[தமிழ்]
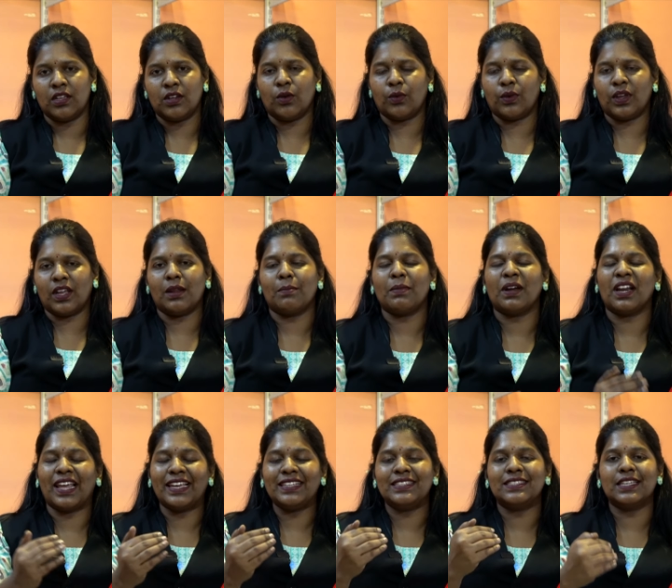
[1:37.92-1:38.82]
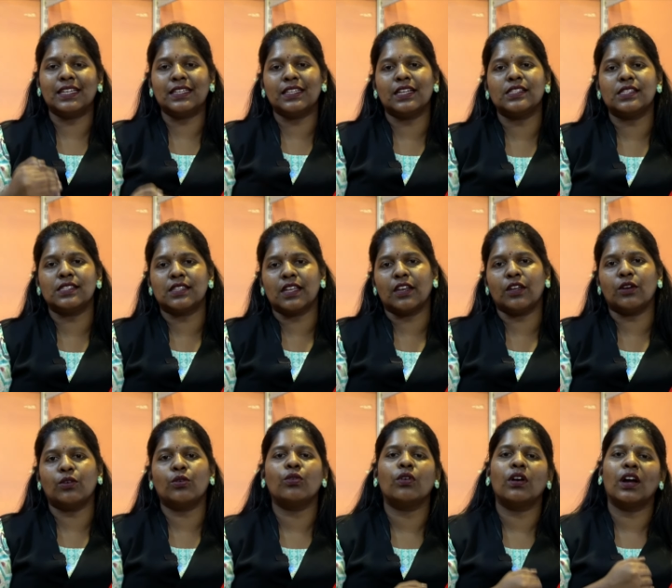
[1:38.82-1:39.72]
ஓகே நமக்கு லைட் சிக்னல்ஸ்
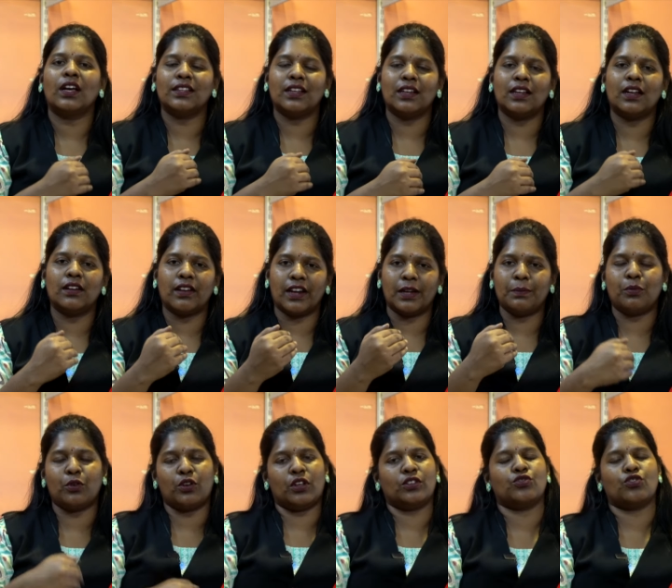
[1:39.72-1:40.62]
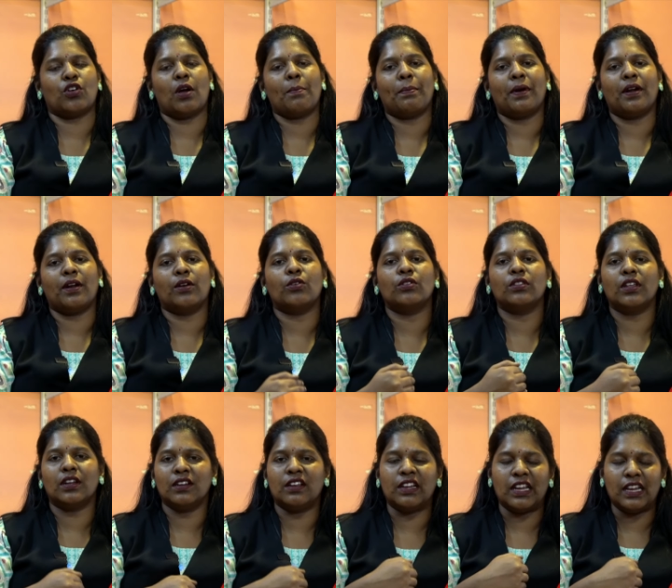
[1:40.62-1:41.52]
தெரியும் அதெல்லாம் ரெட் போட்டால் ஸ்டாப் பண்ணணும்
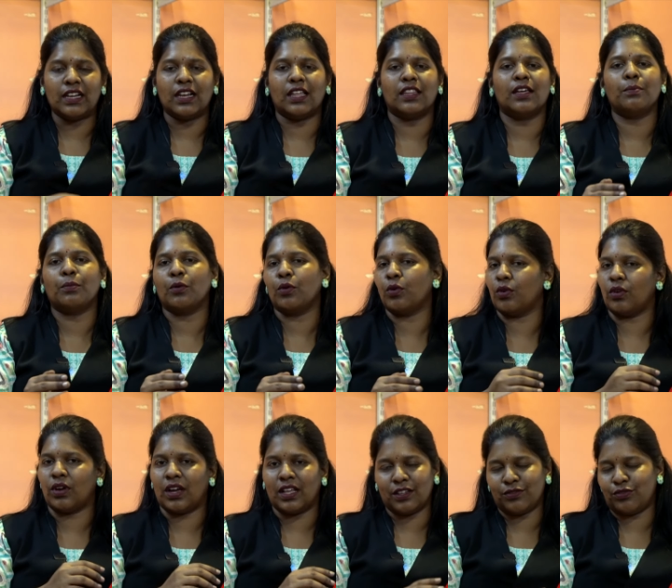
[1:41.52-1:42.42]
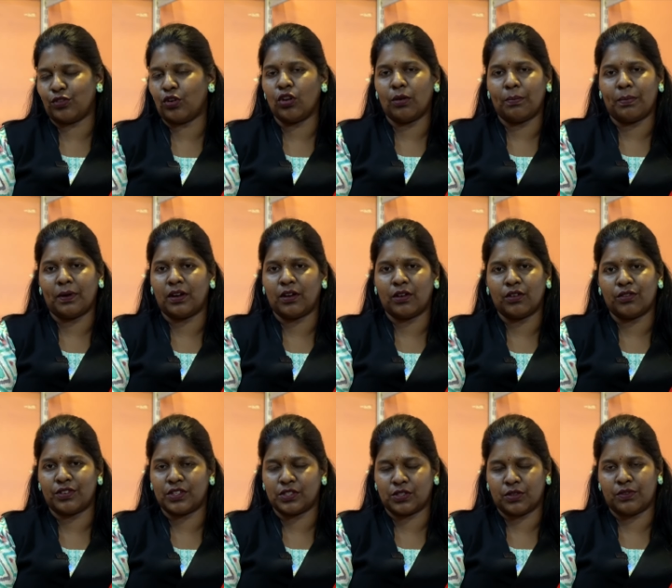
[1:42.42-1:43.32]
தென் க்ரீனில் தான் போகணும் அதை ஃபாலோ
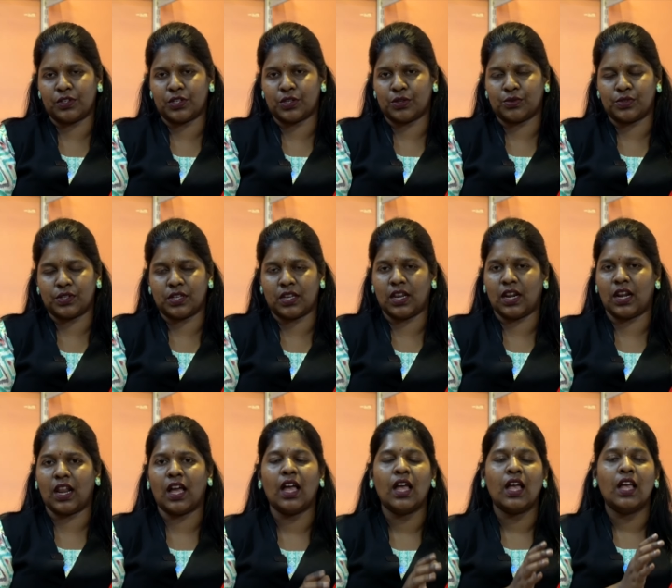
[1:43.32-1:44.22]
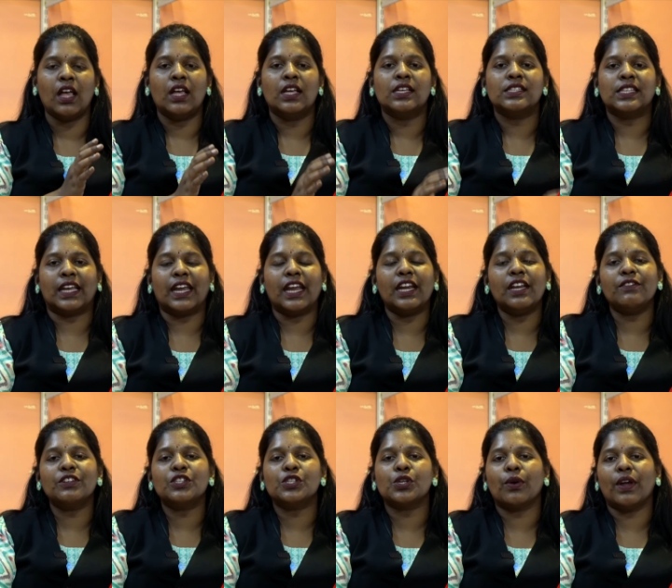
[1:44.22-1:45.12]
பண்ணணும் ஃபஸ்ட்டு விஷயம் சரிங்களா செகண்ட்
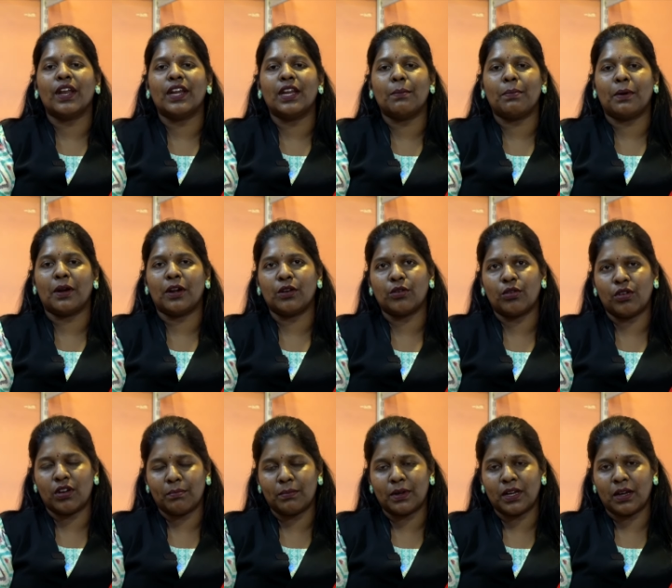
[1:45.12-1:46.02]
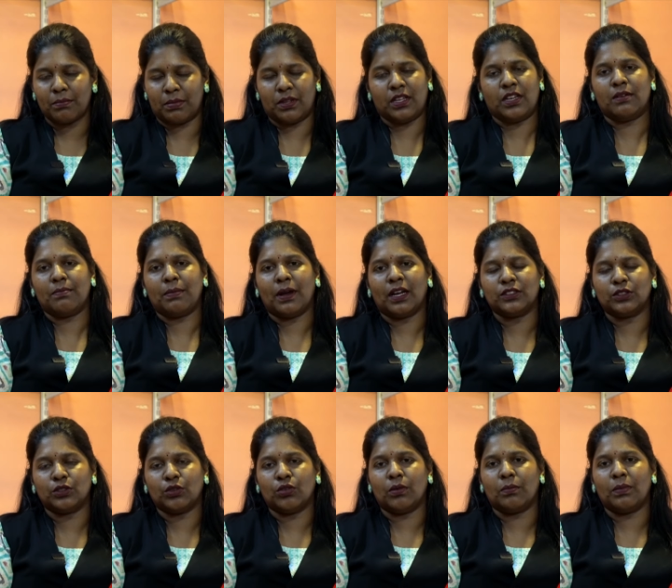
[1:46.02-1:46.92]
விஷயம் என்ன பண்ணணும் நம்ம அப்படின்னு
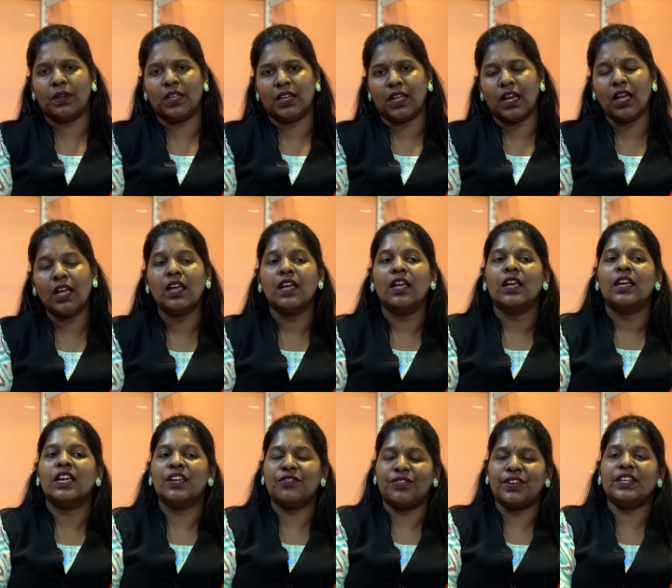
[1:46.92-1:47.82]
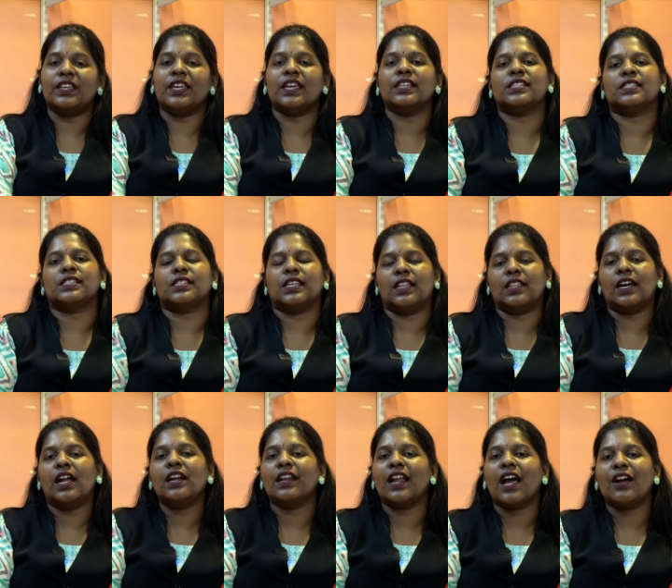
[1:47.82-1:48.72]
பார்த்தோம் அப்படின்னா இஃப் இன் கேஸ்
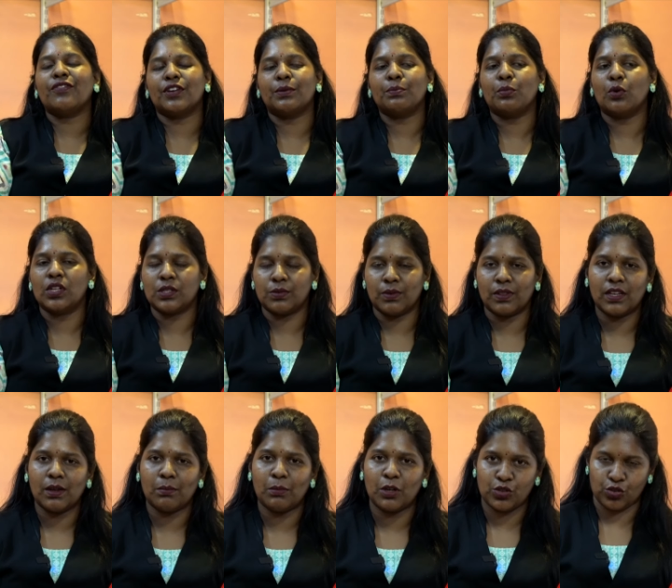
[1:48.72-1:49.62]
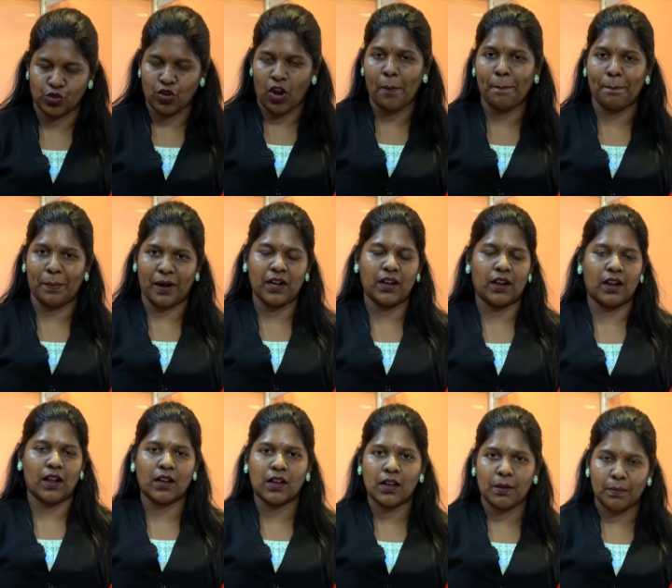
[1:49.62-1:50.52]
ஏதாவது டிராஃபிக் போலீஸ் வந்து நம்மளை ஸ்டாப்
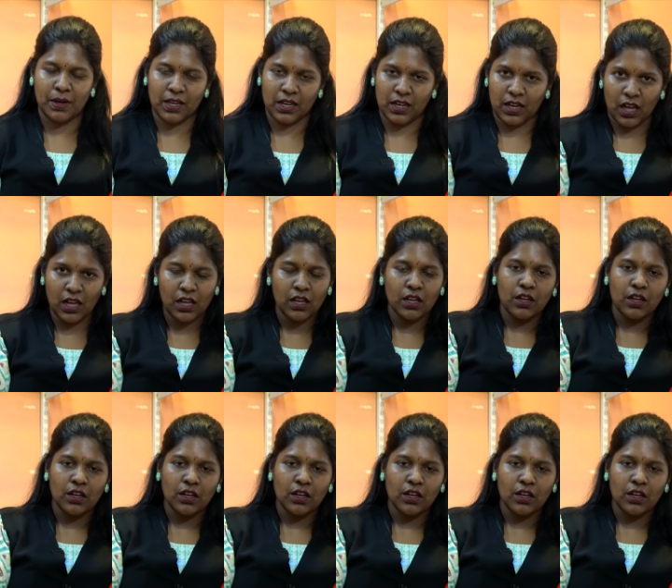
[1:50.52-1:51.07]
பண்ணுறாங்க அப்படின்னா